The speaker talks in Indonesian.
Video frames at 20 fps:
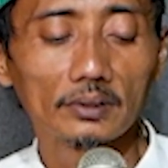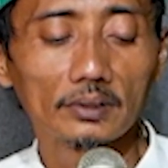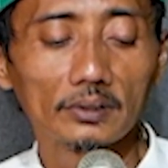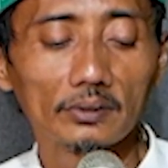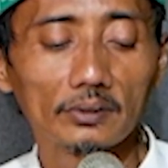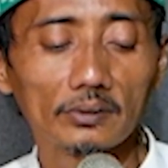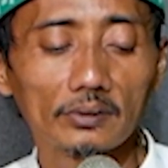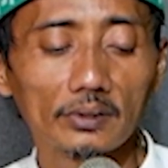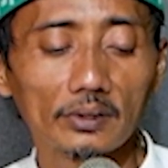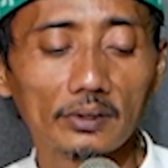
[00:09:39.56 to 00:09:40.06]

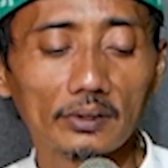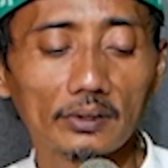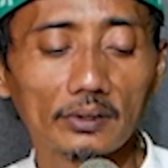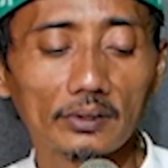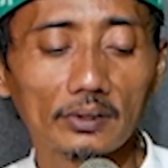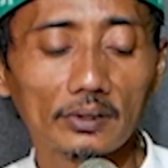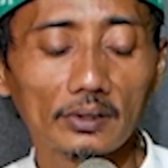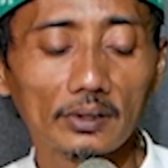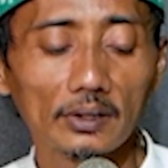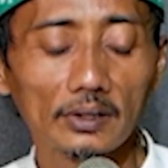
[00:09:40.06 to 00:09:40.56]
Dan
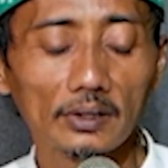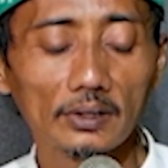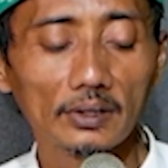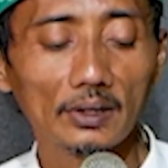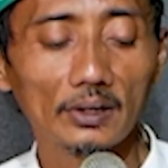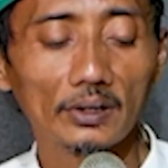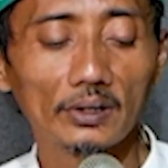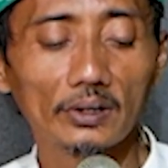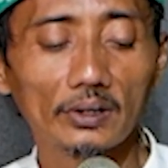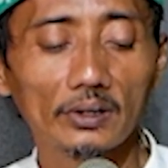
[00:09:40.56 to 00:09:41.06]

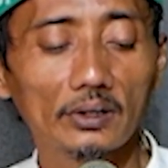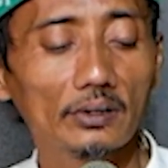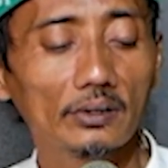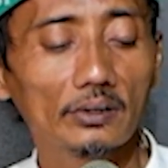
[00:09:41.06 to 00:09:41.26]
kita